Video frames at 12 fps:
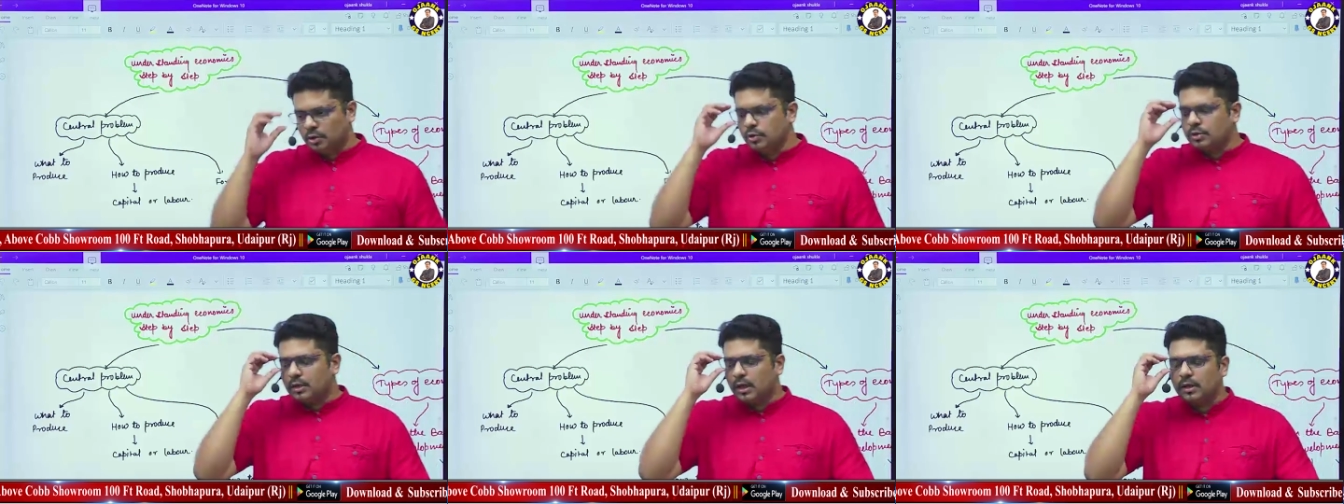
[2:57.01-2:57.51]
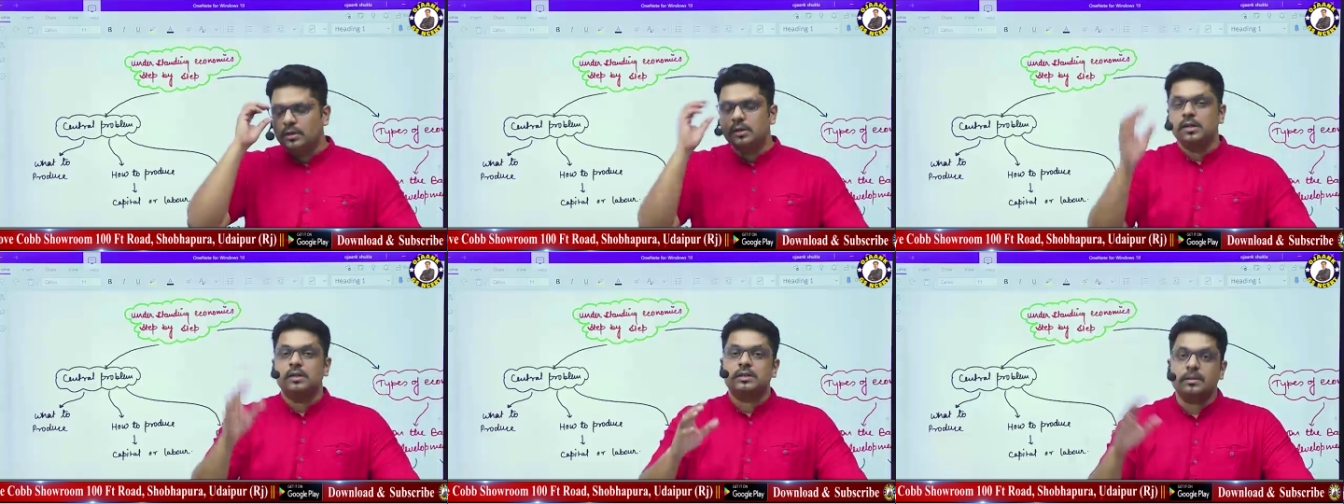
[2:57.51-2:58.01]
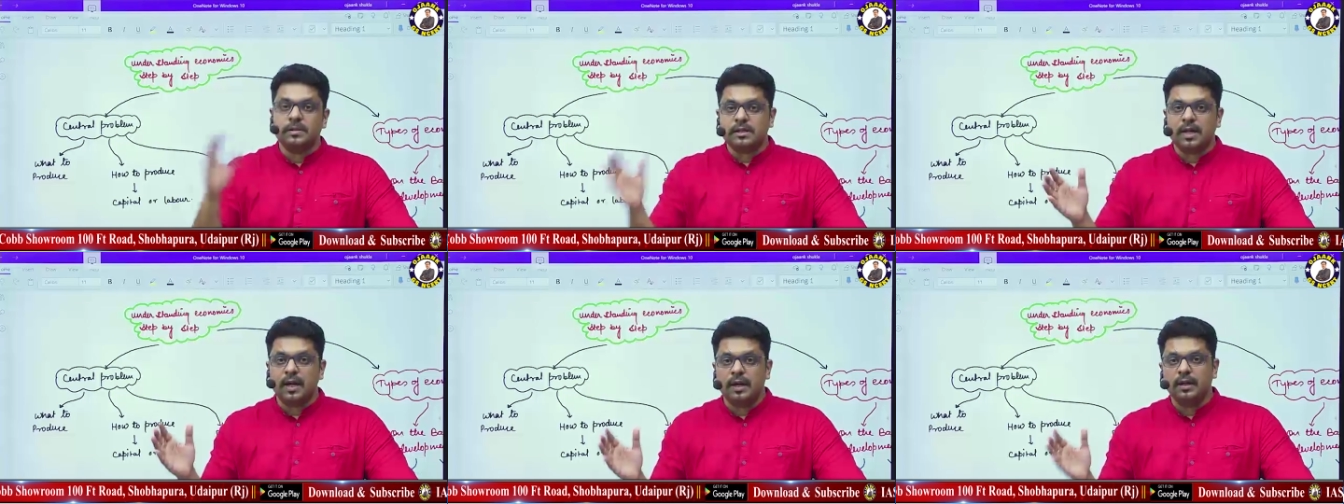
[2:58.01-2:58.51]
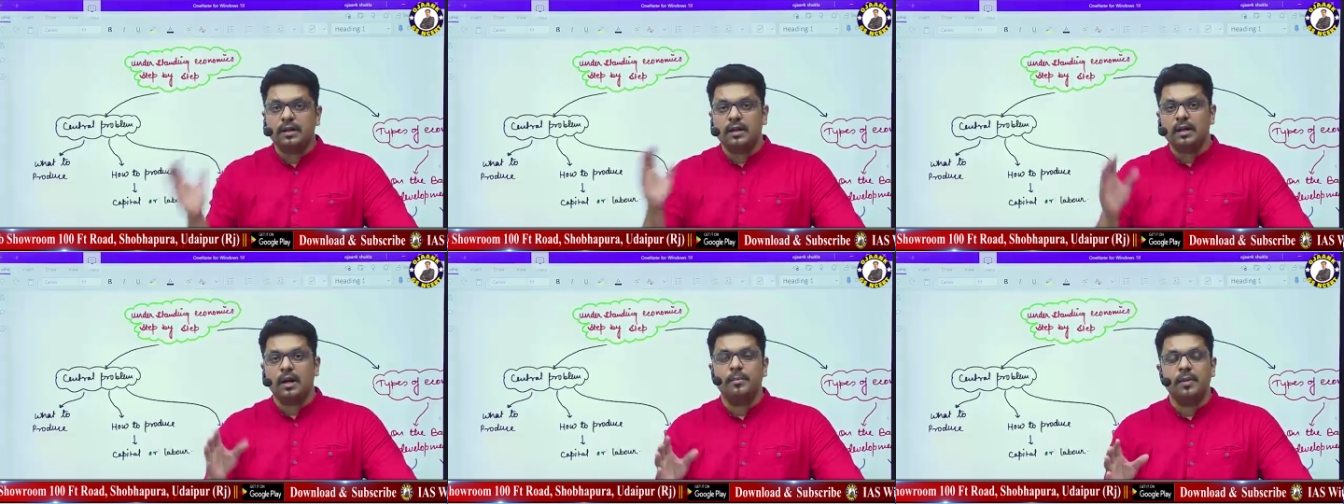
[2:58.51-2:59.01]
दूसरा समस्या है कि
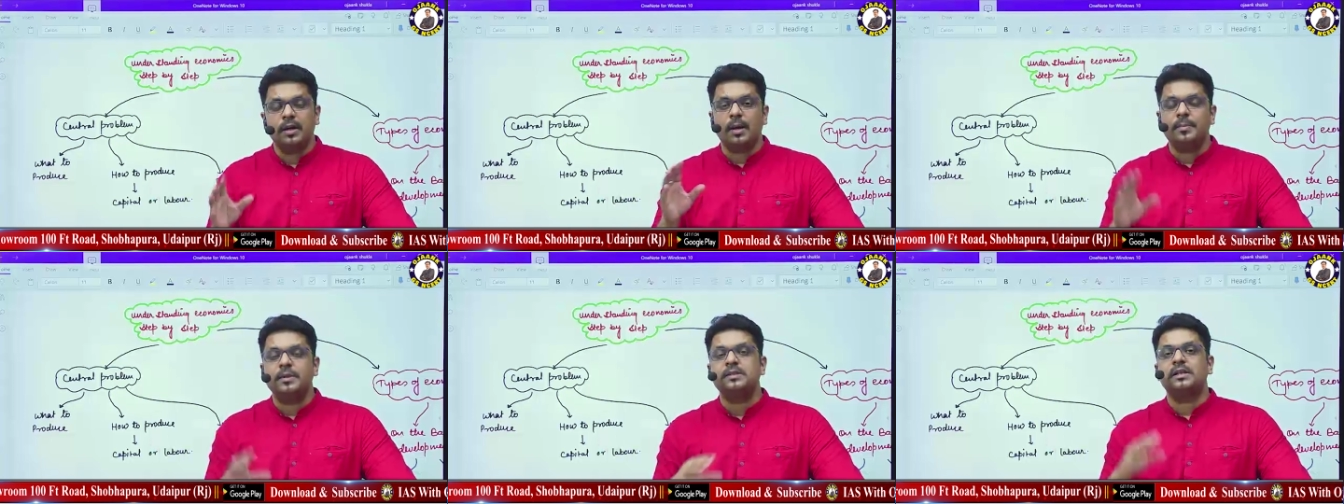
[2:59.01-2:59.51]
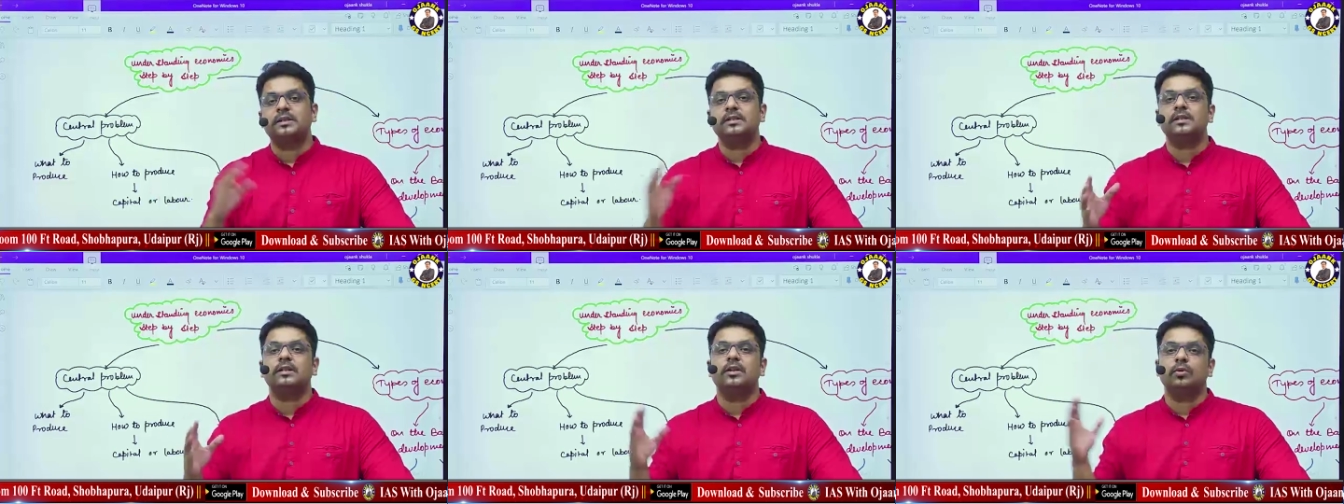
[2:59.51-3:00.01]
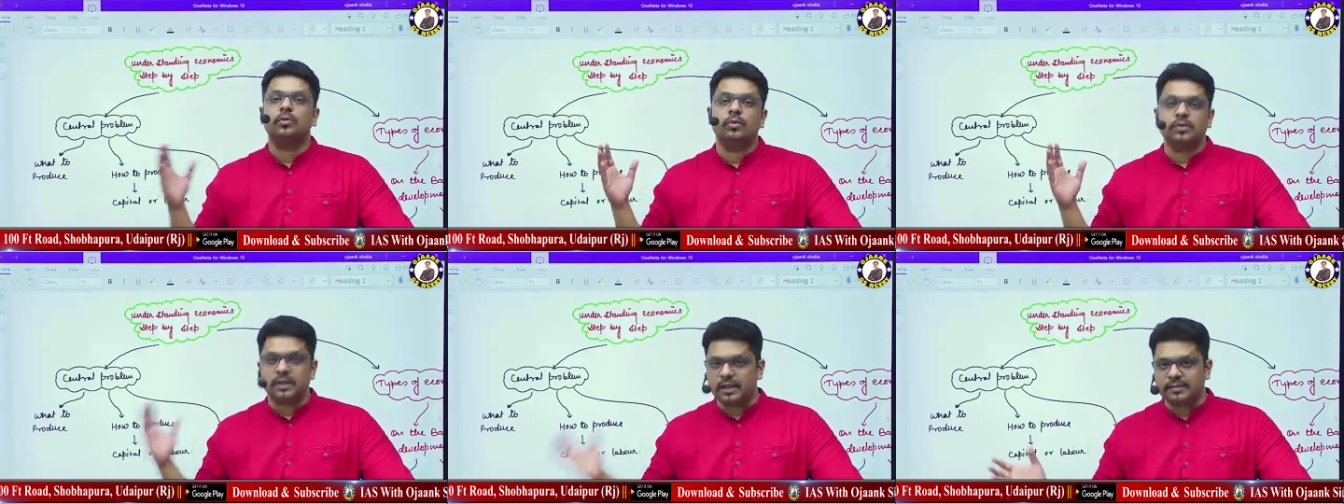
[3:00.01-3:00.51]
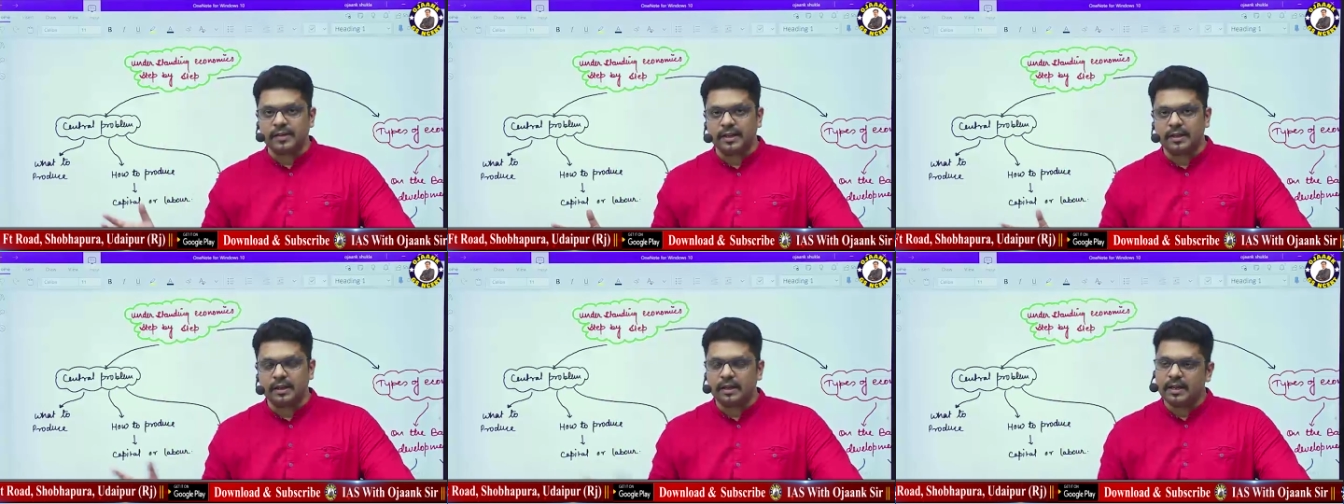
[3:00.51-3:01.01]
हमें अपने ज्यादा से ज्यादा लोगों को सेटिस्फाइड
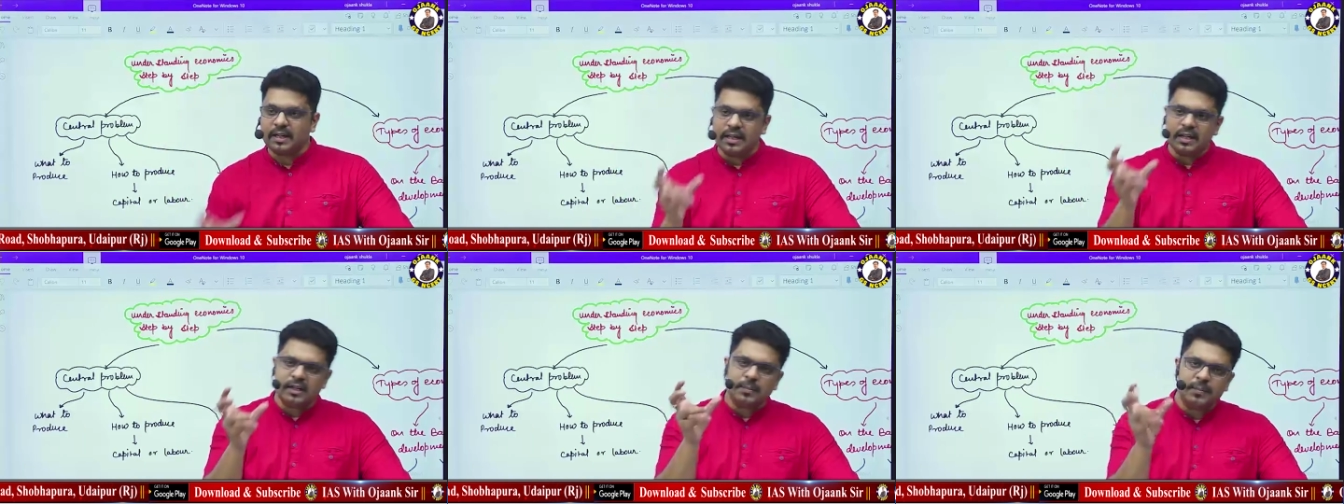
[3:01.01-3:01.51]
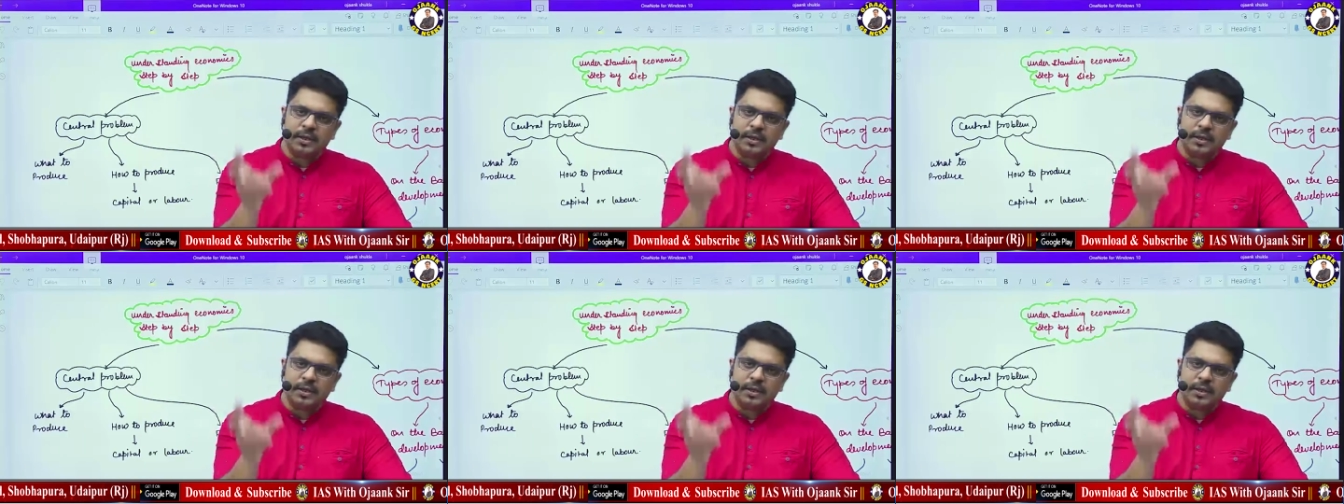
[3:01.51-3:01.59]
करना इन्हीं के